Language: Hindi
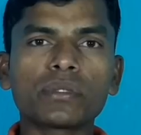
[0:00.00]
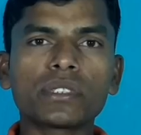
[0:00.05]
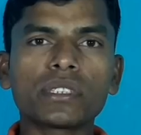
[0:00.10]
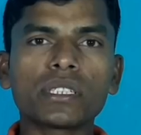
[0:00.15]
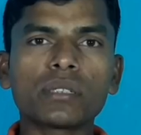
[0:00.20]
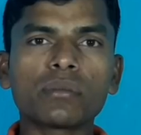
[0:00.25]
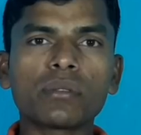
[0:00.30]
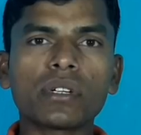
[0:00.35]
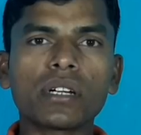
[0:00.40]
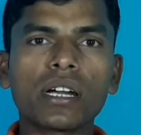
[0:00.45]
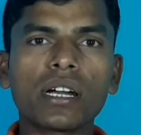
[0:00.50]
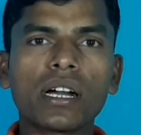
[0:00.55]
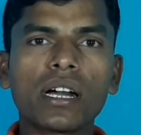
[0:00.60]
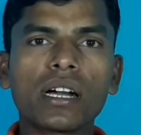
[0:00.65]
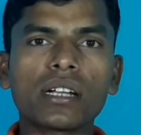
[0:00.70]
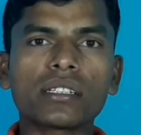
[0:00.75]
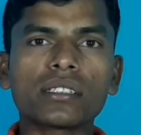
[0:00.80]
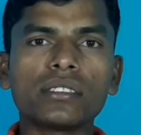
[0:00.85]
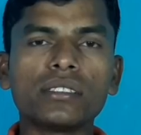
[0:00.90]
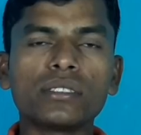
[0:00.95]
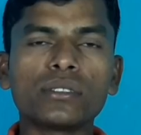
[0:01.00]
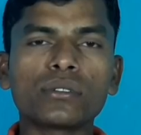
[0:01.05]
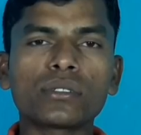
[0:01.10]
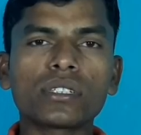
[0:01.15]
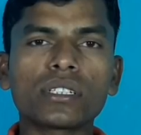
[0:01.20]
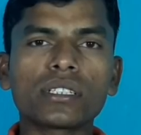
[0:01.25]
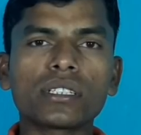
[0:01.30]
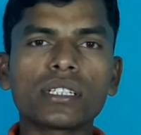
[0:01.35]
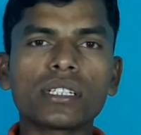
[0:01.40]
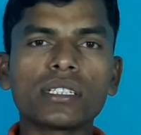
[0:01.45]
सिर्फ आठ दिनों
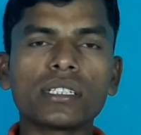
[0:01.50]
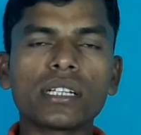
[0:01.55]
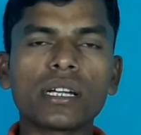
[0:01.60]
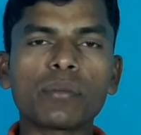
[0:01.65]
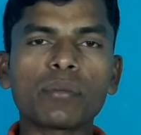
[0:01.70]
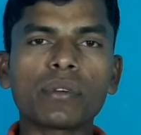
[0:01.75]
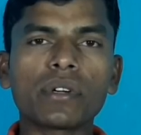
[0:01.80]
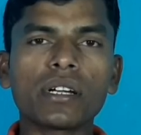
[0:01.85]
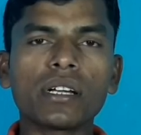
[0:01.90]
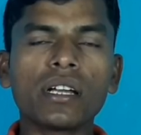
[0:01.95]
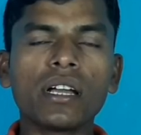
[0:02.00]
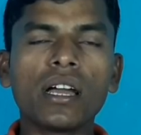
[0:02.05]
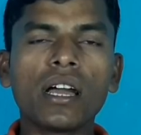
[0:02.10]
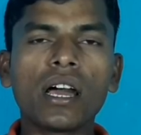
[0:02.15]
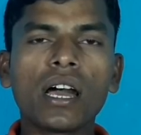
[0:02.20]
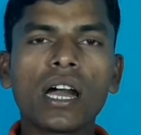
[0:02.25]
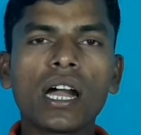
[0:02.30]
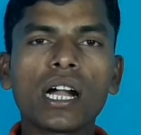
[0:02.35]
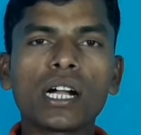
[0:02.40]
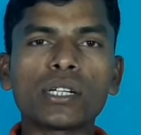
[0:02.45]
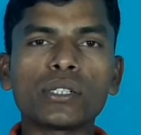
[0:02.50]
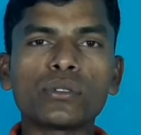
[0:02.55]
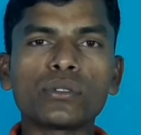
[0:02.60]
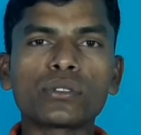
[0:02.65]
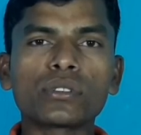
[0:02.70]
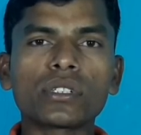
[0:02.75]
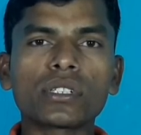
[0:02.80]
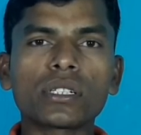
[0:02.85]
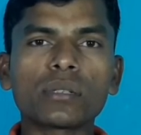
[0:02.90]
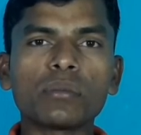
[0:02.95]
के अंदर ही आपका
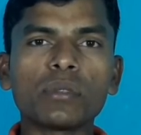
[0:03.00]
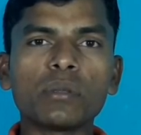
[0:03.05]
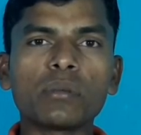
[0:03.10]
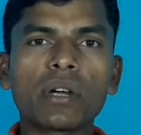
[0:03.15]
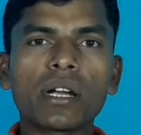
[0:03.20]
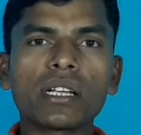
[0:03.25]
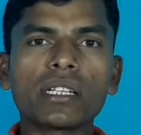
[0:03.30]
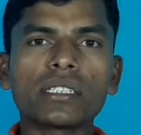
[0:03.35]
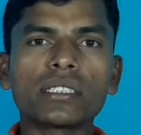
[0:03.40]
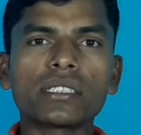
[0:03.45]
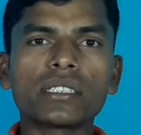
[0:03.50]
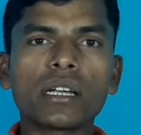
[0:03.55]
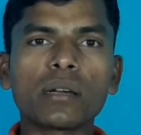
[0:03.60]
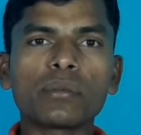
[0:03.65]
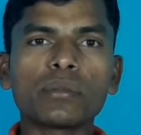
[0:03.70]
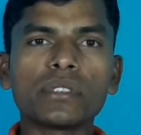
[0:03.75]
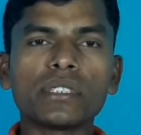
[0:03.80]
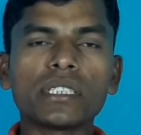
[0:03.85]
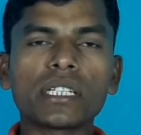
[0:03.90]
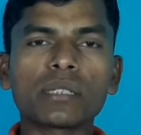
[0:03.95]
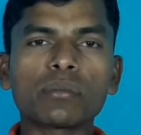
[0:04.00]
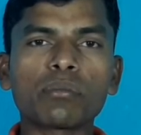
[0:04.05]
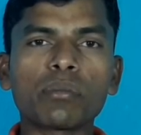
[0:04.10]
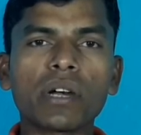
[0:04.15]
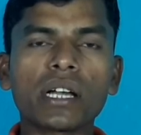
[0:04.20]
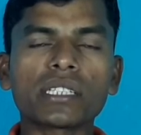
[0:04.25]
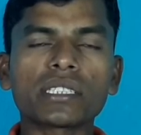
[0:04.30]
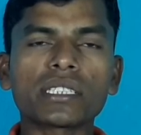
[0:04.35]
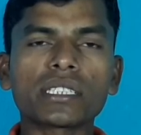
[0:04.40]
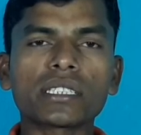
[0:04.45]
हाइड्रोसट का बीमारी से आप निजात
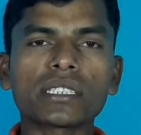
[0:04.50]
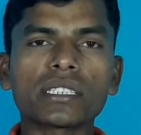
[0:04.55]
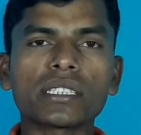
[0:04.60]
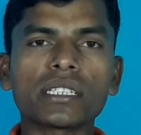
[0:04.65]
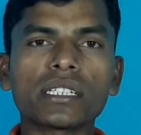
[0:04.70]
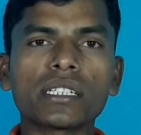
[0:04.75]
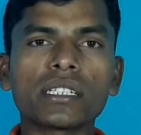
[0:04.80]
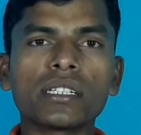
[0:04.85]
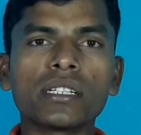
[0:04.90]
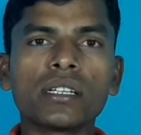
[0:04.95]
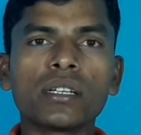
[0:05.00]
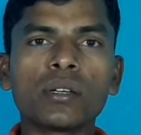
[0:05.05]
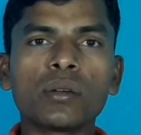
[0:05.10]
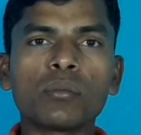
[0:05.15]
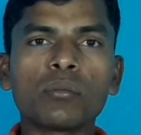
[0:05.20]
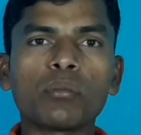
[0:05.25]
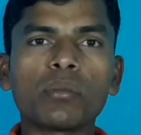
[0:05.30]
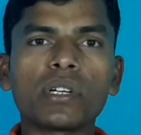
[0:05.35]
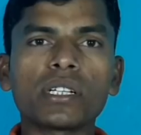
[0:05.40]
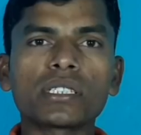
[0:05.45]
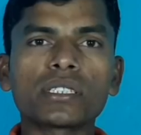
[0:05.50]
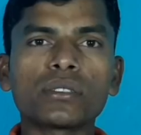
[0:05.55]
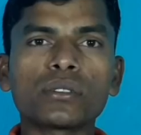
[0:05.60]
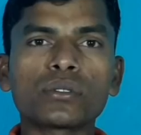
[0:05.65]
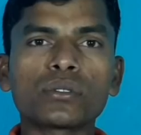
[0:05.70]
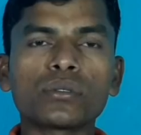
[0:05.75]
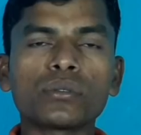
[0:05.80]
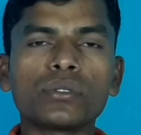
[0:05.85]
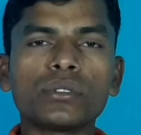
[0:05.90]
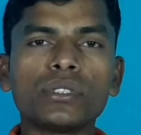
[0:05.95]
पा सकते हैं बस
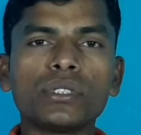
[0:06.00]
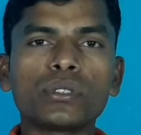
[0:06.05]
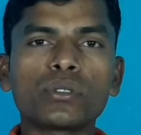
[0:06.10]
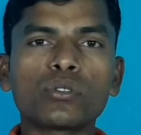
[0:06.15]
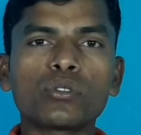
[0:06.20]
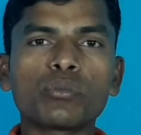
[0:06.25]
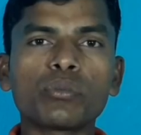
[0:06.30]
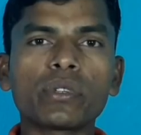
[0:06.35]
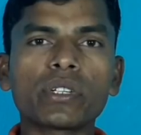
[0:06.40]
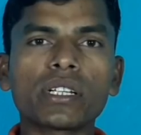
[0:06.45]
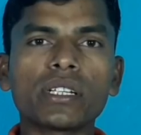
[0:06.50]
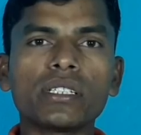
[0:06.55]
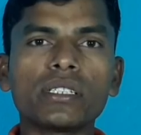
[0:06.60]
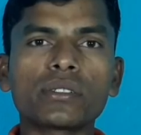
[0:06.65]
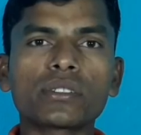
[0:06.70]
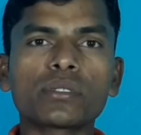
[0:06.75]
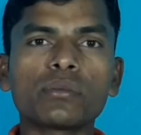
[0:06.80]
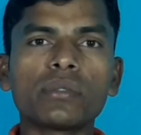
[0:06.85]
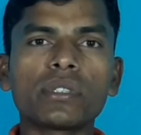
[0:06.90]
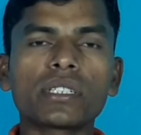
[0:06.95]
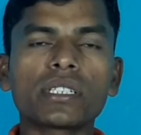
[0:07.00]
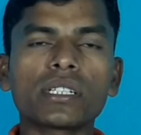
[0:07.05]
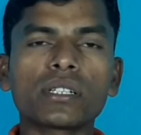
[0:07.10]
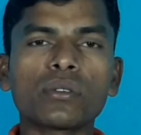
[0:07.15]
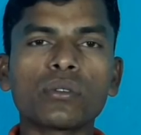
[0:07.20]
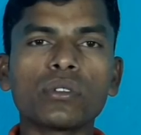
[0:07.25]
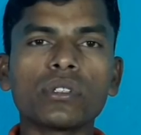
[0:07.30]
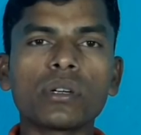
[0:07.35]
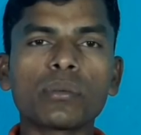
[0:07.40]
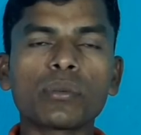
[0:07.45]
दोस्तों जीरो रुपये का इन्वेस्टमेंट है
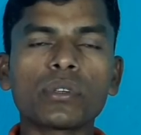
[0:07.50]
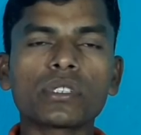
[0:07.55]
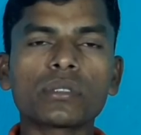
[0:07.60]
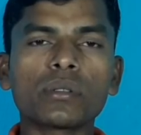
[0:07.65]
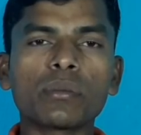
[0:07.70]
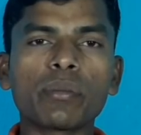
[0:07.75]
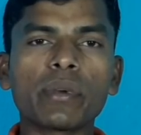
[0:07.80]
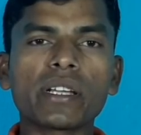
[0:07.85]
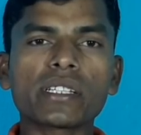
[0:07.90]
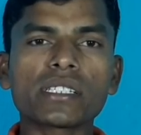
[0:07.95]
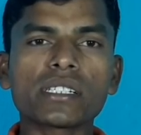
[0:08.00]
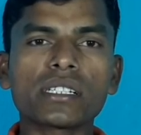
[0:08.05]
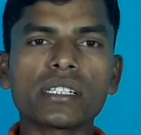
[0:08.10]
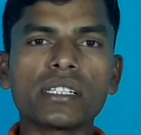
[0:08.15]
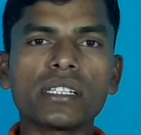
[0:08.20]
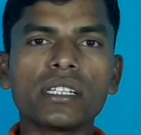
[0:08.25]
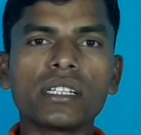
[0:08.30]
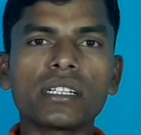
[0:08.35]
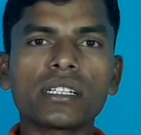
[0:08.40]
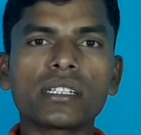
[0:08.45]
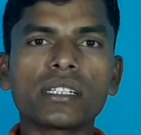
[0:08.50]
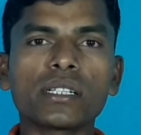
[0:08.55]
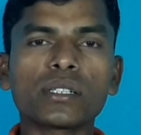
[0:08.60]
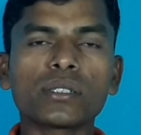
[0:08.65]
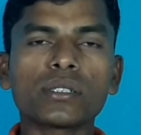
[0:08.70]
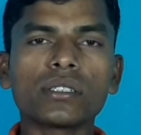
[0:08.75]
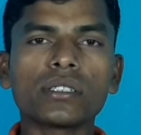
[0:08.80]
कोई आपको इसमें पैसा नहीं लेंगे